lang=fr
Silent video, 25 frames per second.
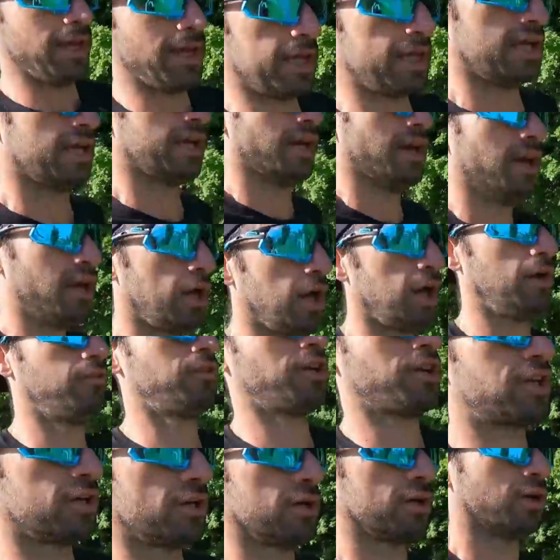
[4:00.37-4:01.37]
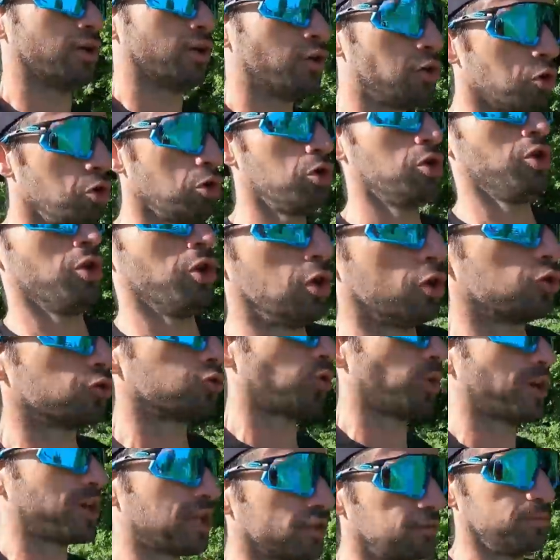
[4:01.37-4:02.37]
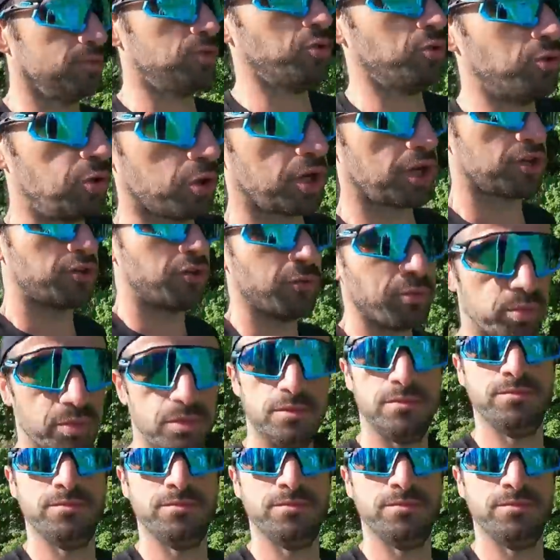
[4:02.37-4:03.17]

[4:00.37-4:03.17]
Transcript: et avec 3-4 minutes de récup